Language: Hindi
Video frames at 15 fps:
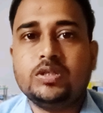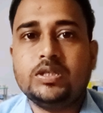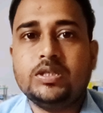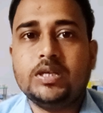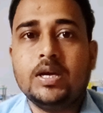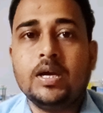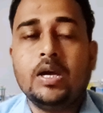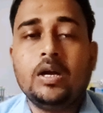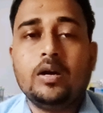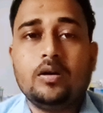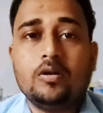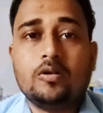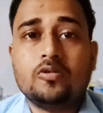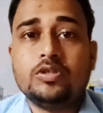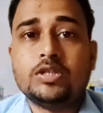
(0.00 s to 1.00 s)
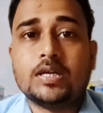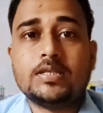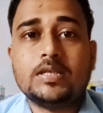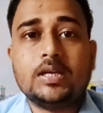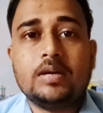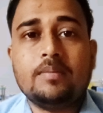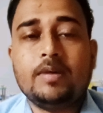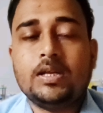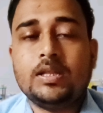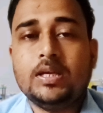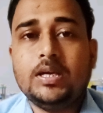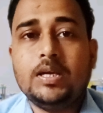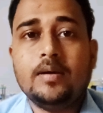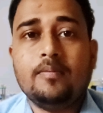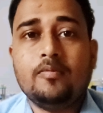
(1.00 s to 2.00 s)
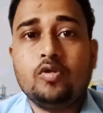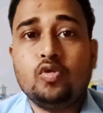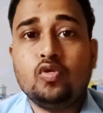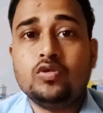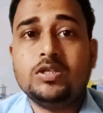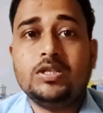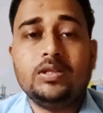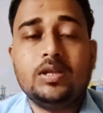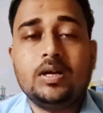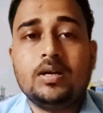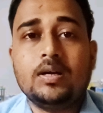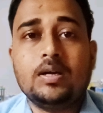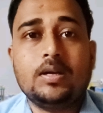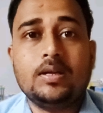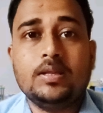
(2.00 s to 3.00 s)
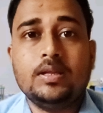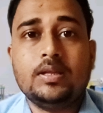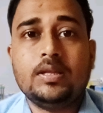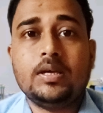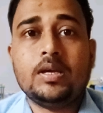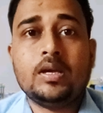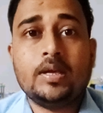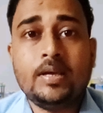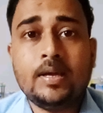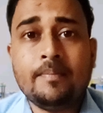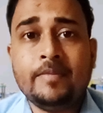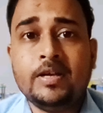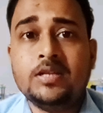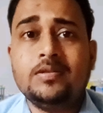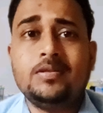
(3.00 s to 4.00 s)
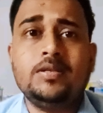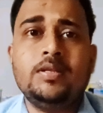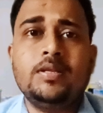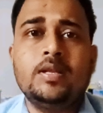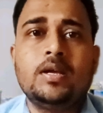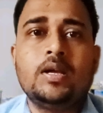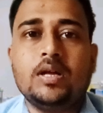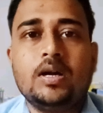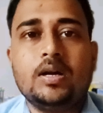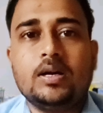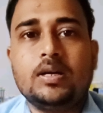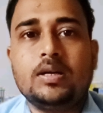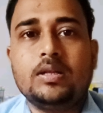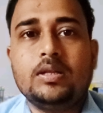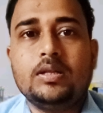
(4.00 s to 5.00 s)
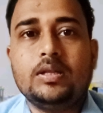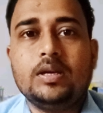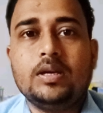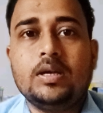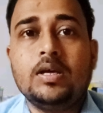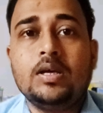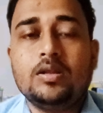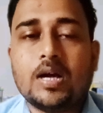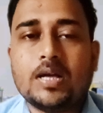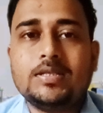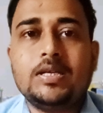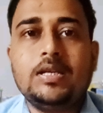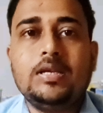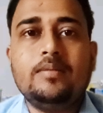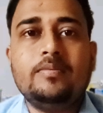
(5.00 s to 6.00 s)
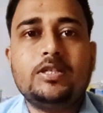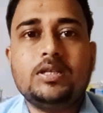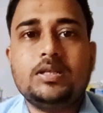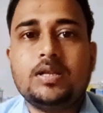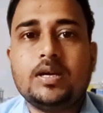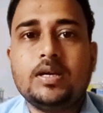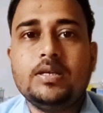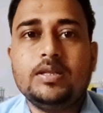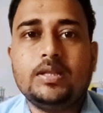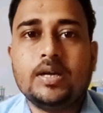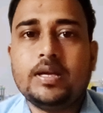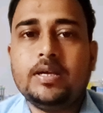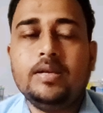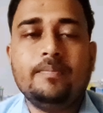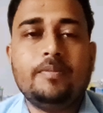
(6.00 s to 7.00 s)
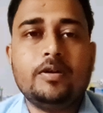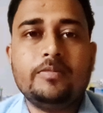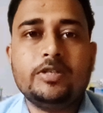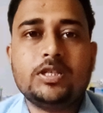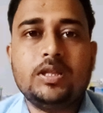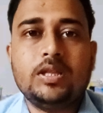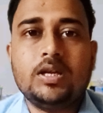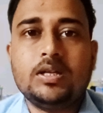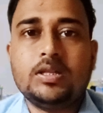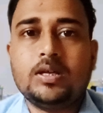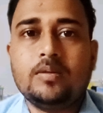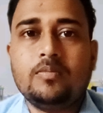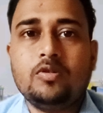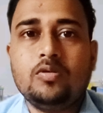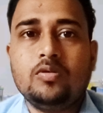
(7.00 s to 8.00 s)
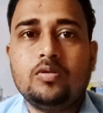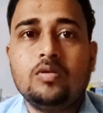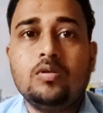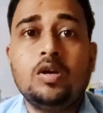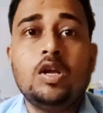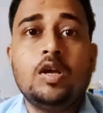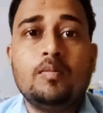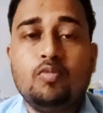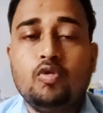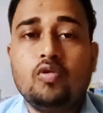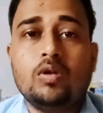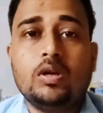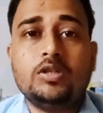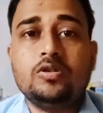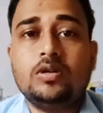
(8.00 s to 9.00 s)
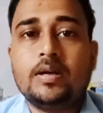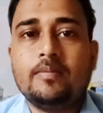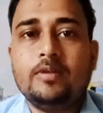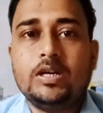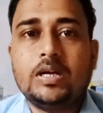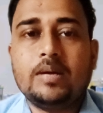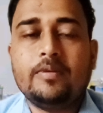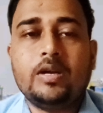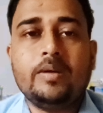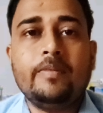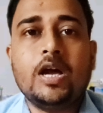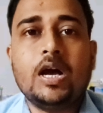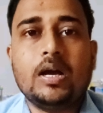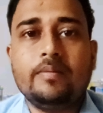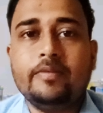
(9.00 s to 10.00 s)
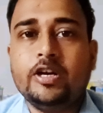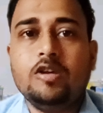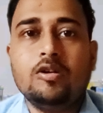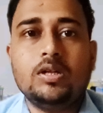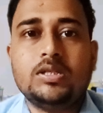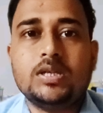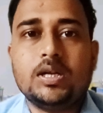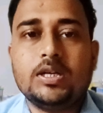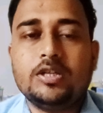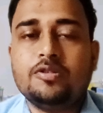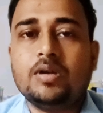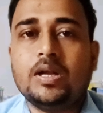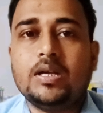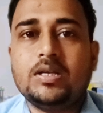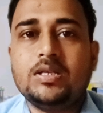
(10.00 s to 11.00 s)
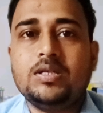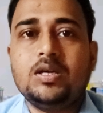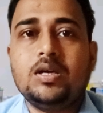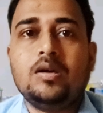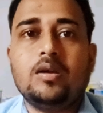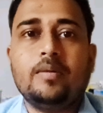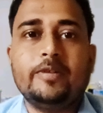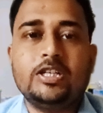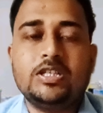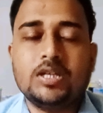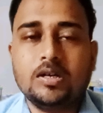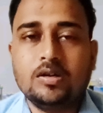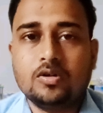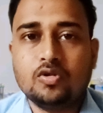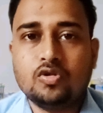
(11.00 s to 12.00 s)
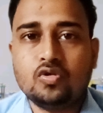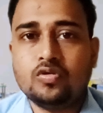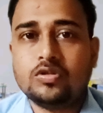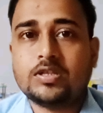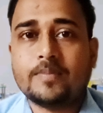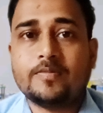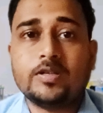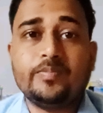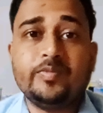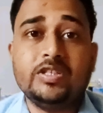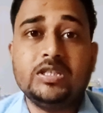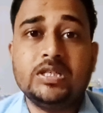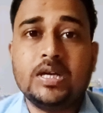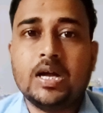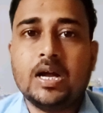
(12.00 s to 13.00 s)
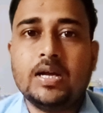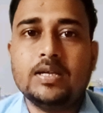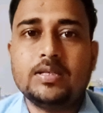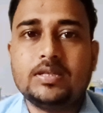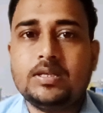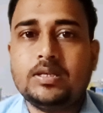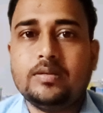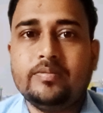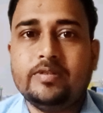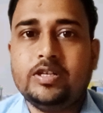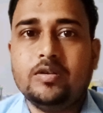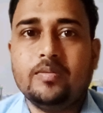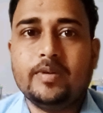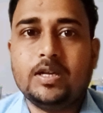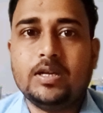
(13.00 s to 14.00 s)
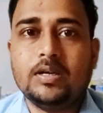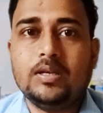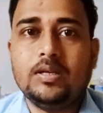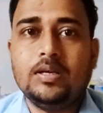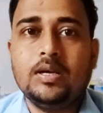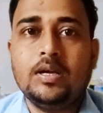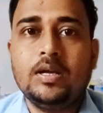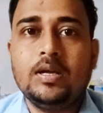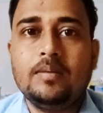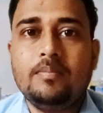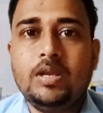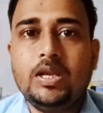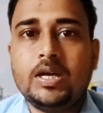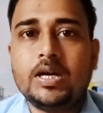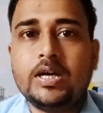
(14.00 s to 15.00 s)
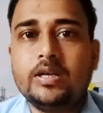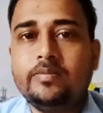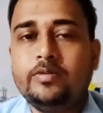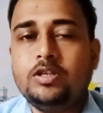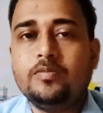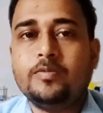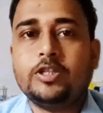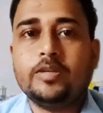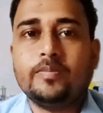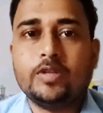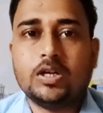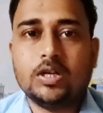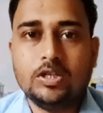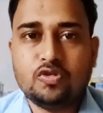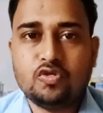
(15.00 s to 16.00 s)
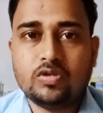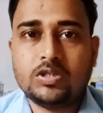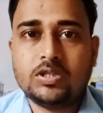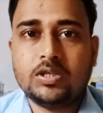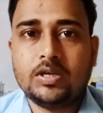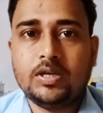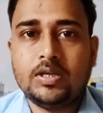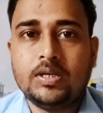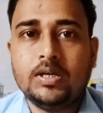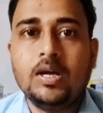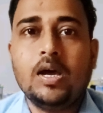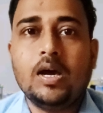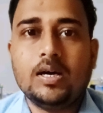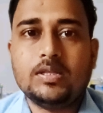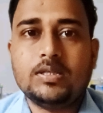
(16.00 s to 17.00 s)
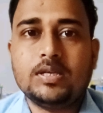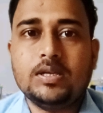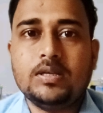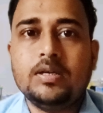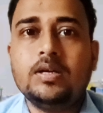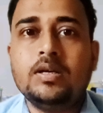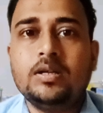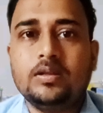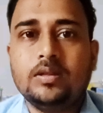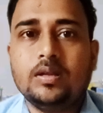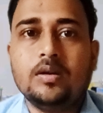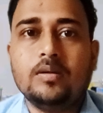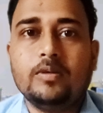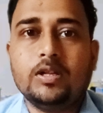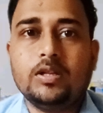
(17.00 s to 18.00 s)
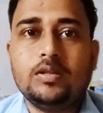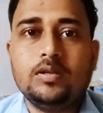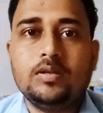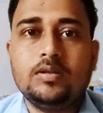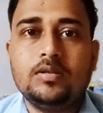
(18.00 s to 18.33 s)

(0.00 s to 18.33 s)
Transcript: कीजिए डॉक्टर जांचने के बाद ही आपको डोज निर्धारण करके देते हैं या मेडिसिन निर्धारण करके देते हैं आज के लिए बस इतना ही इतना ही इन्फॉर्मेशन देना था आप लोगों को फ्लुकोनाजोल टैबलेट के बारे में अगर वीडियो अच्छा लगे तो लाइक कीजिएगा और हमारे चैनल को जरूर सब्सक्राइब कीजिएगा आगे ऐसे ही वीडियो पाने के लिए मिलेंगे अगले वीडियो पर तब तक के लिए सुरक्षित रहिए अच्छे रहिए धन्यवाद